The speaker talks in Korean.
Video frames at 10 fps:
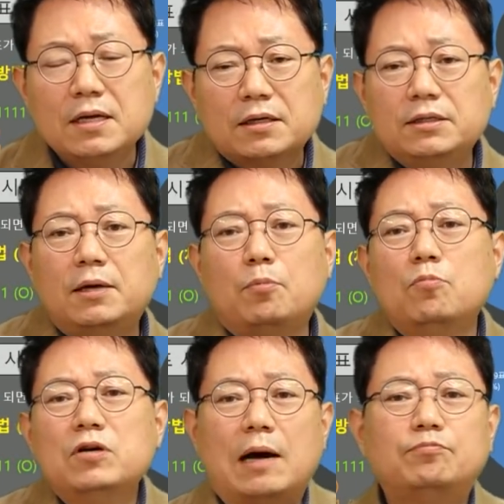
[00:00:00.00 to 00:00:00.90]
근데
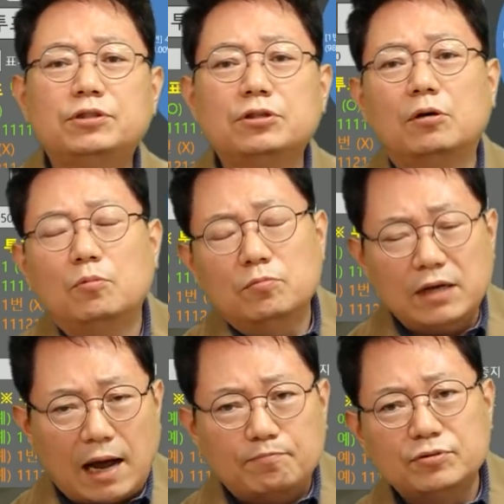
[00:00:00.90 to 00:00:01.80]
몸은 아프죠. 몸은
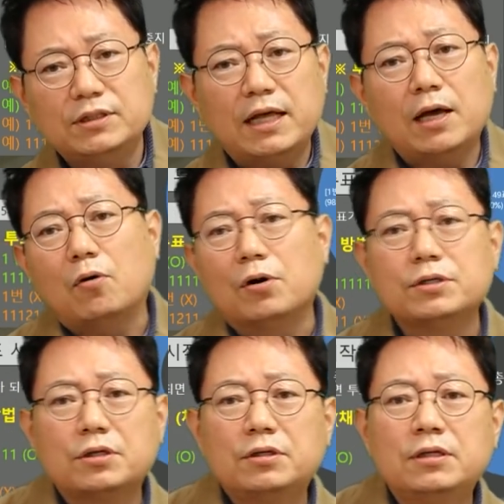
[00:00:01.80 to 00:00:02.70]
아픈데
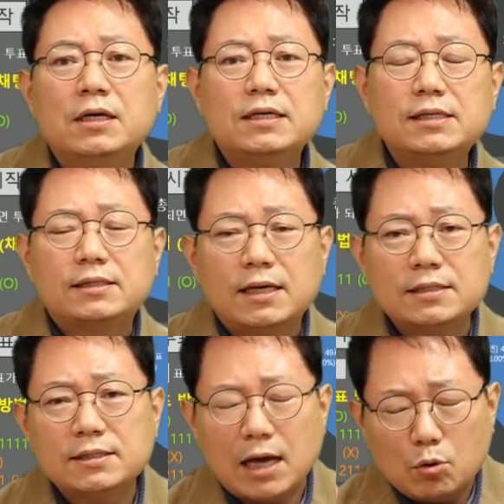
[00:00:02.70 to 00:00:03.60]
거기서는 일단
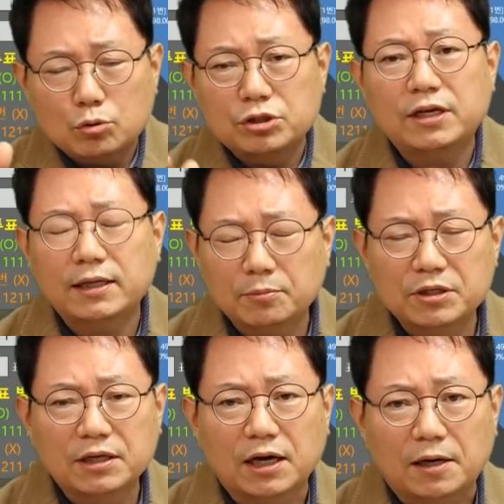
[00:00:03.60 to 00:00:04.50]
사고 조치를 하다
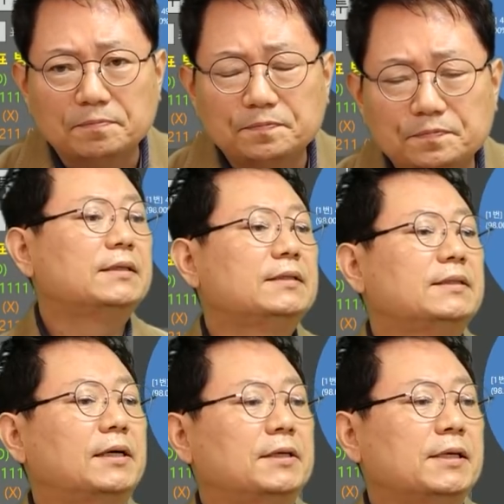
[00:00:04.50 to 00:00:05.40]
보니까
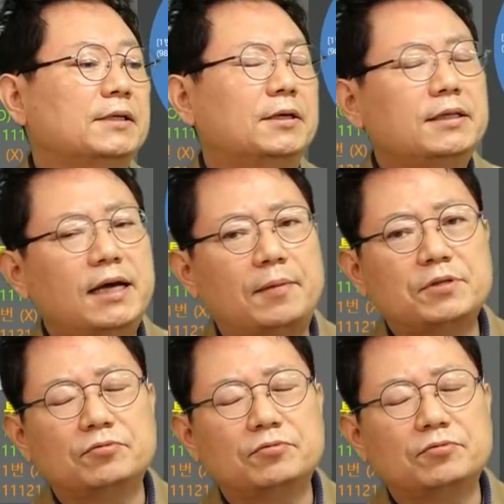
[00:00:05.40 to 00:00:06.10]
자, 그런데 앞차